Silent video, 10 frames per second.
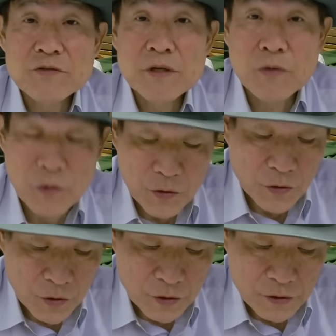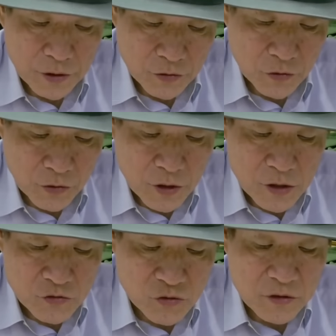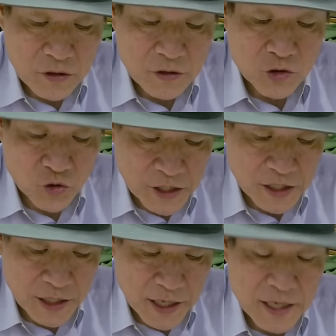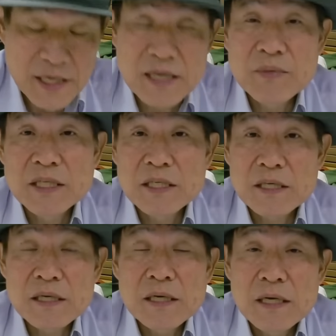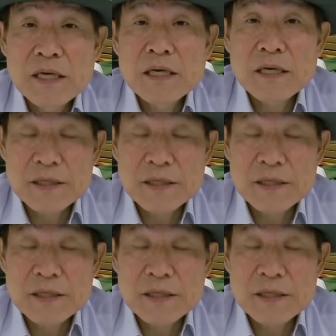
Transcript: 있고 그리고 국정 쇄신의 이미지를 어,